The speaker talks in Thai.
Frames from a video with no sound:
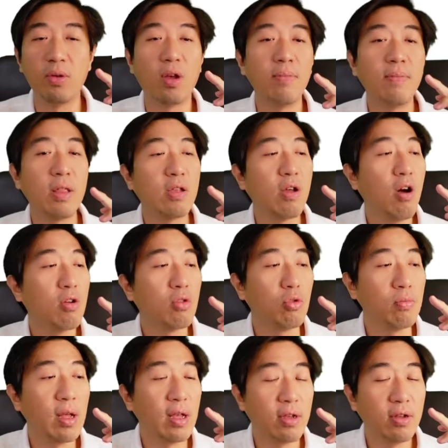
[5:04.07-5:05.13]
เป็นกล้องถูก
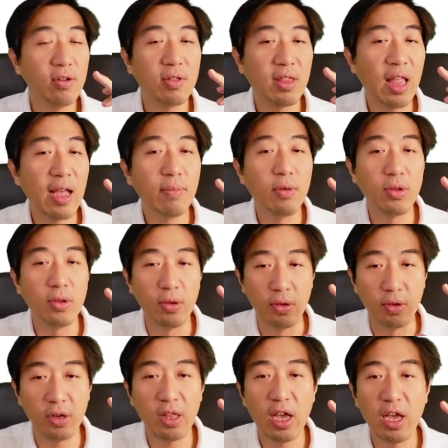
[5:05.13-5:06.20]
ปะก็คือตั้งมือถือ
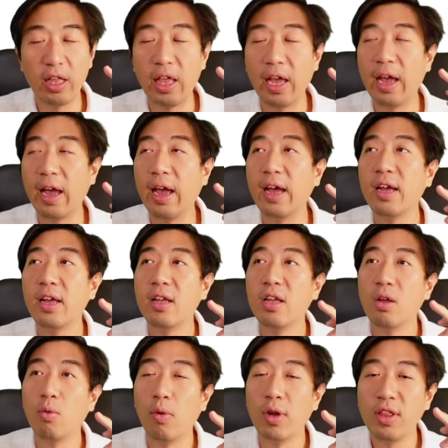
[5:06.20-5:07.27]
ก็ได้นะฮะ
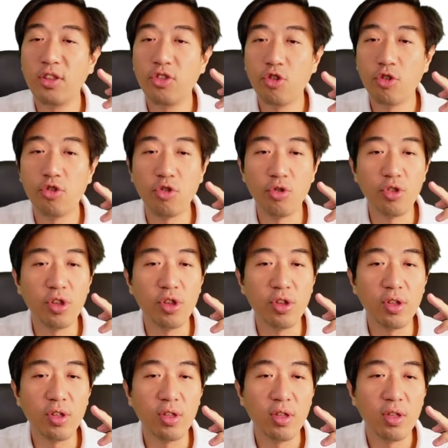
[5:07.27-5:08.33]
ไว้ในจุดหนึ่ง
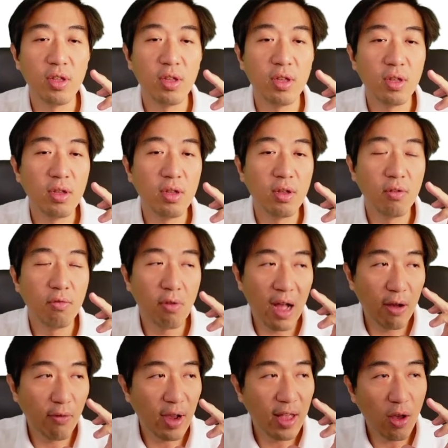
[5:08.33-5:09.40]
วาง
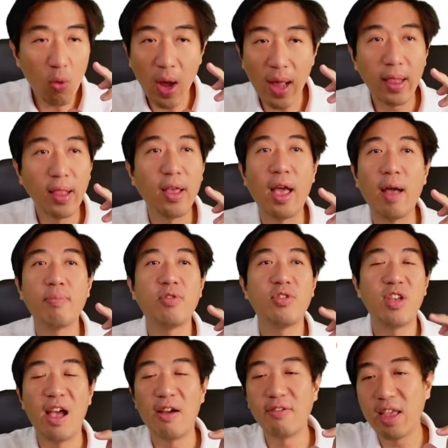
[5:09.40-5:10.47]
ไว้ทั้งวันเลยครับ
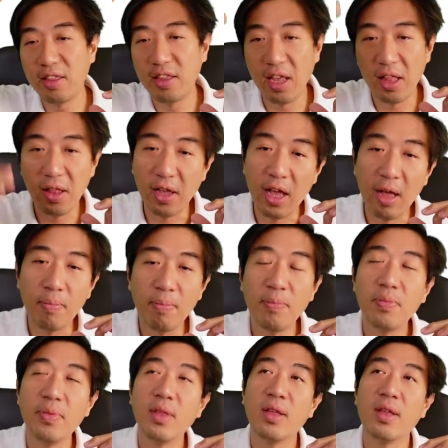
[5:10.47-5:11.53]
เช้ายันเย็นเลยครับ
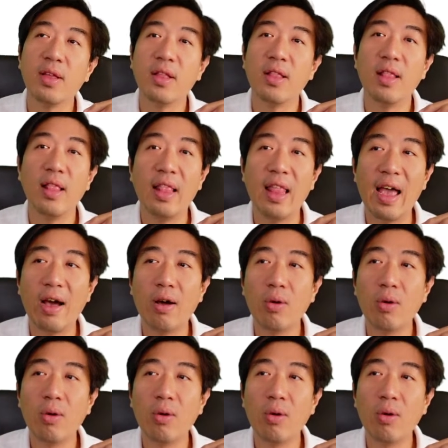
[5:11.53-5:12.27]
แล้ว